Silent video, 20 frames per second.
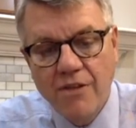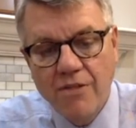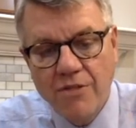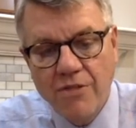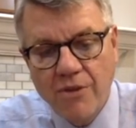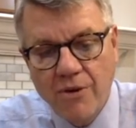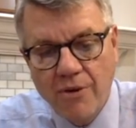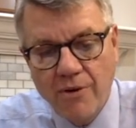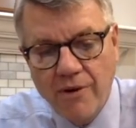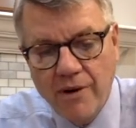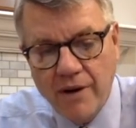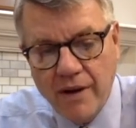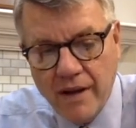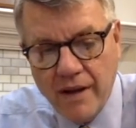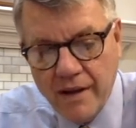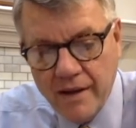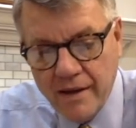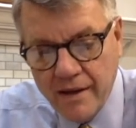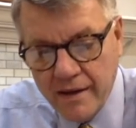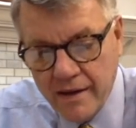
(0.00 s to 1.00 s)

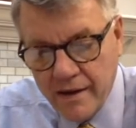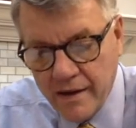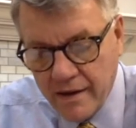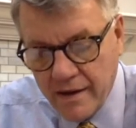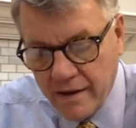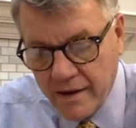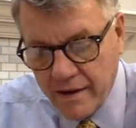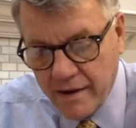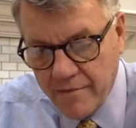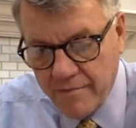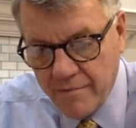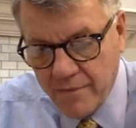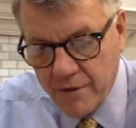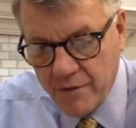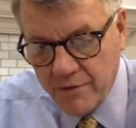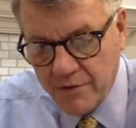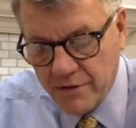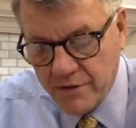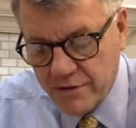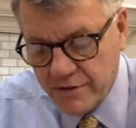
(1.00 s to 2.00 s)
Lui rinnegò
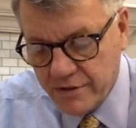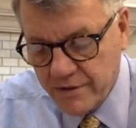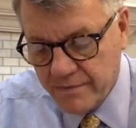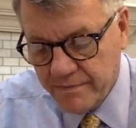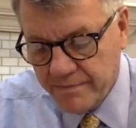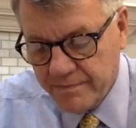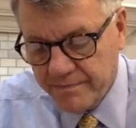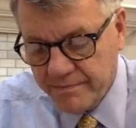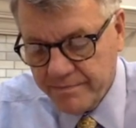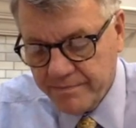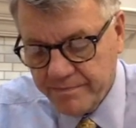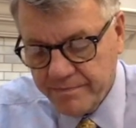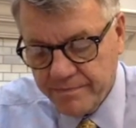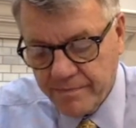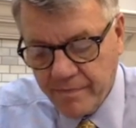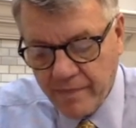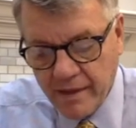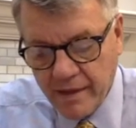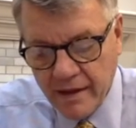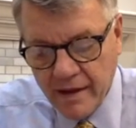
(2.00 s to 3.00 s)
l'autorità di Mosè.